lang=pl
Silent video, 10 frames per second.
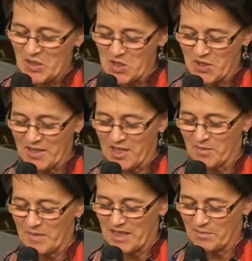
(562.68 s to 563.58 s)
to żona
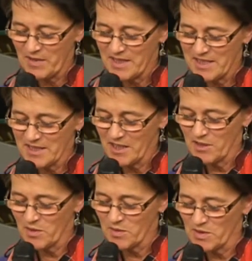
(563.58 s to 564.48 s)
Romana
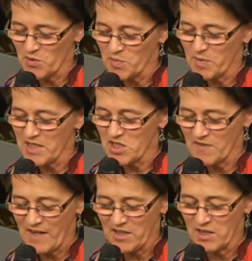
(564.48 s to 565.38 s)
Polańskiego, który już po raz
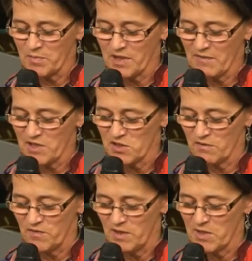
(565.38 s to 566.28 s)
czwarty pojawia
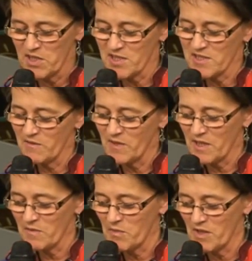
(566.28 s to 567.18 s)
się w filmie
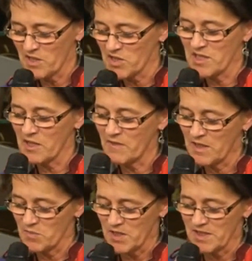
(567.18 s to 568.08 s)
reżyserowanym,
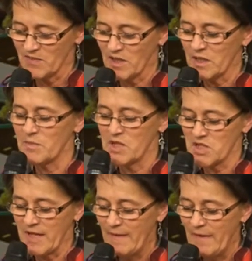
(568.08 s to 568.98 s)
reżyserowanym przez swojego
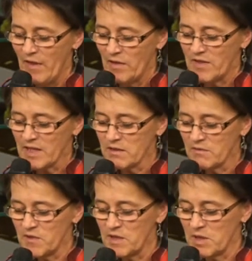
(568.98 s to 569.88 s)
męża. W
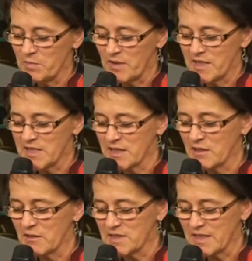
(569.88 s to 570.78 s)
jakim filmie
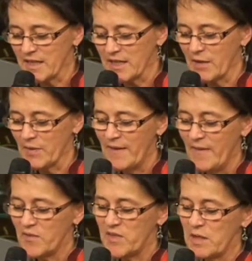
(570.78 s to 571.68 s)
Polańskiego zagrała
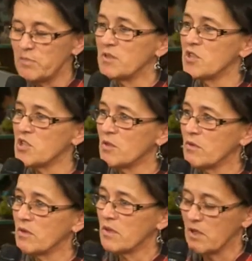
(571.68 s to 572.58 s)

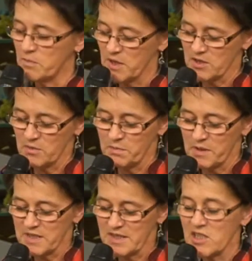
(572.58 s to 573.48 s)
diaboliczną kobiecą
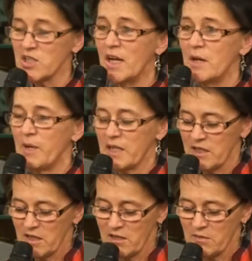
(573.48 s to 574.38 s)
postać?
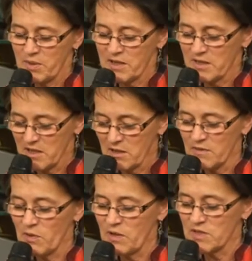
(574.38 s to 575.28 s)
Partner,
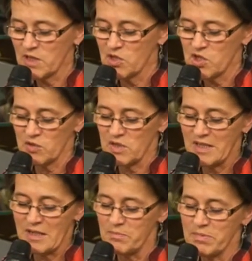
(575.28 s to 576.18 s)
partnerował jej wtedy Johnny
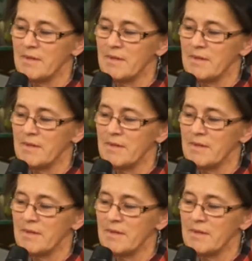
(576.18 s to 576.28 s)
Depp.